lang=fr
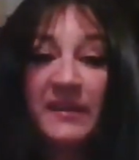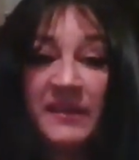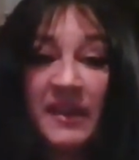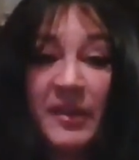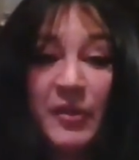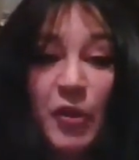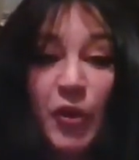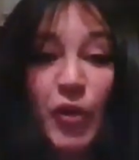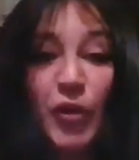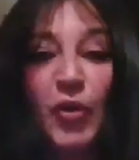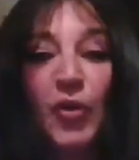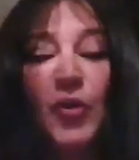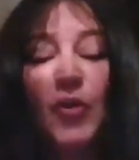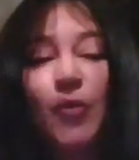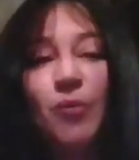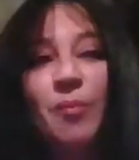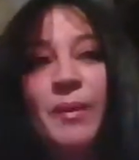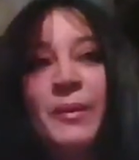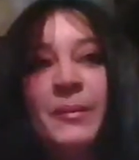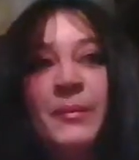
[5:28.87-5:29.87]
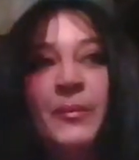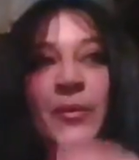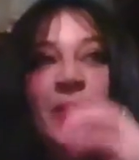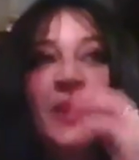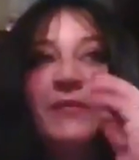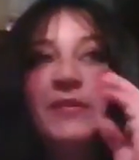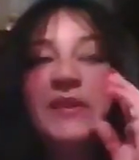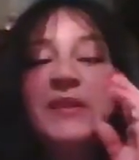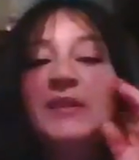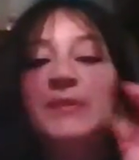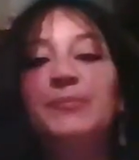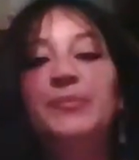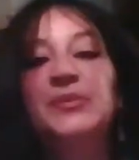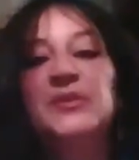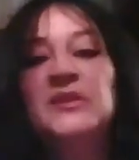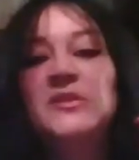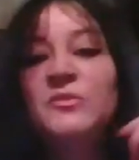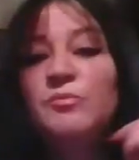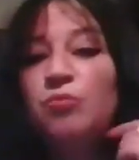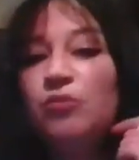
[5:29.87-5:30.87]
D'ailleurs, ma maman, elle avait des
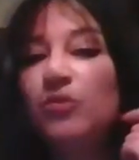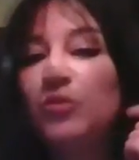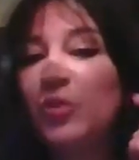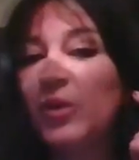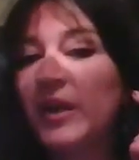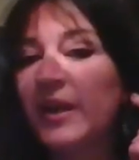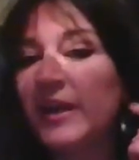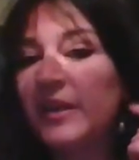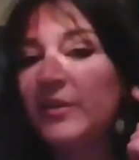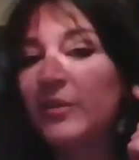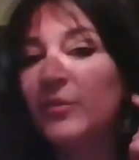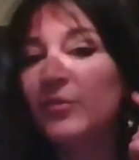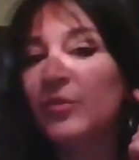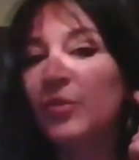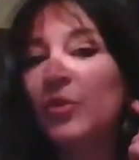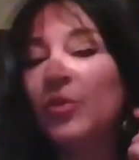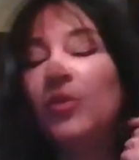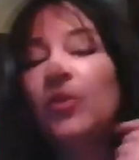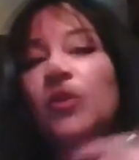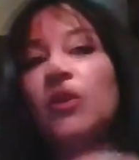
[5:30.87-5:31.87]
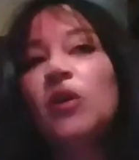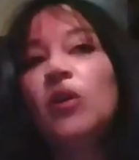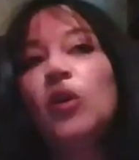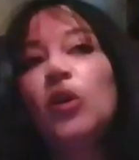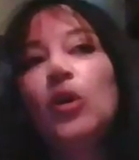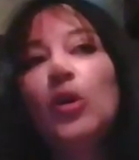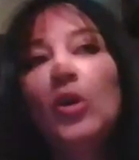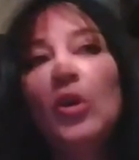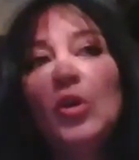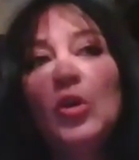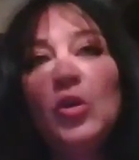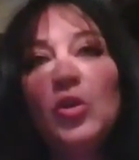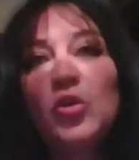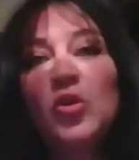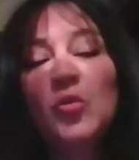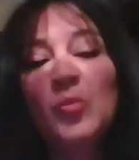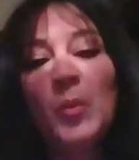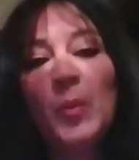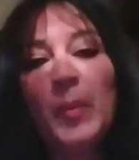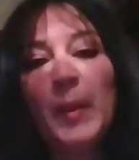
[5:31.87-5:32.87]
petites boucles d'oreilles en or
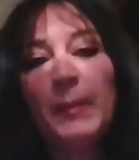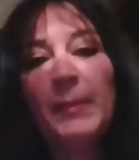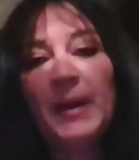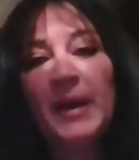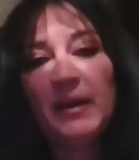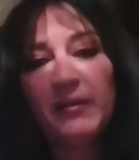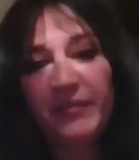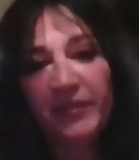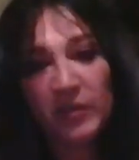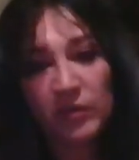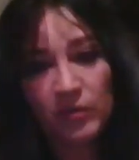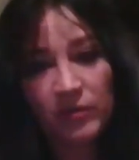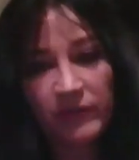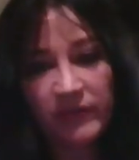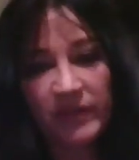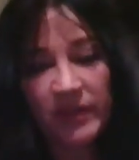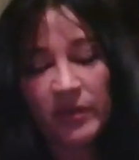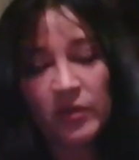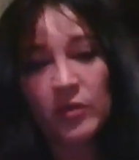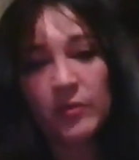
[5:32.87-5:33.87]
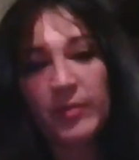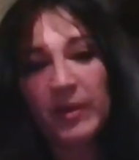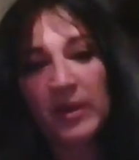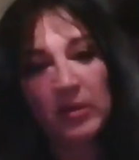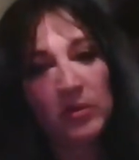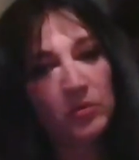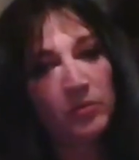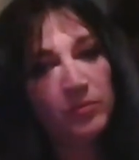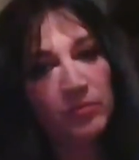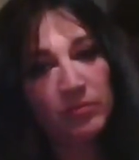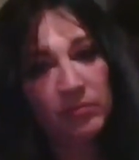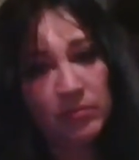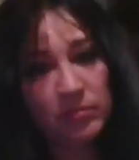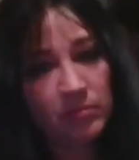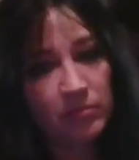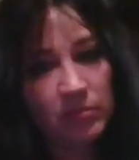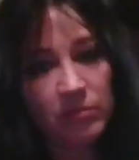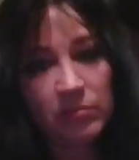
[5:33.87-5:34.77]
que mon papa a fait enlever par le,